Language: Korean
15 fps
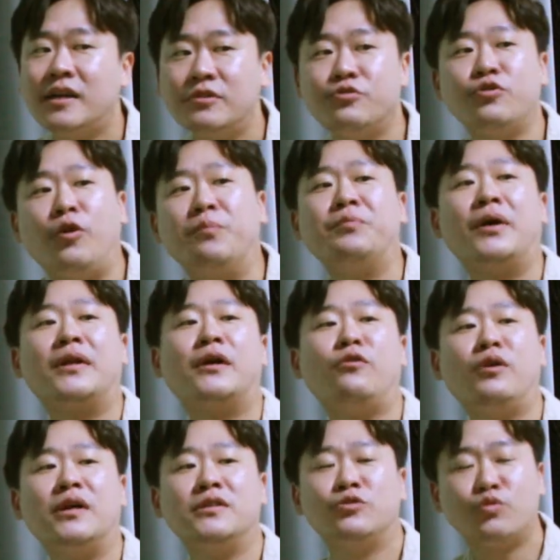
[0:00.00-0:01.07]
할 수 없다라고
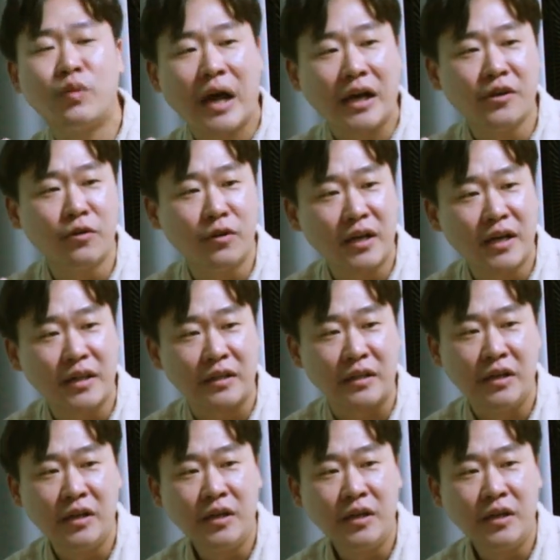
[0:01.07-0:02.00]
하는 좀 강력한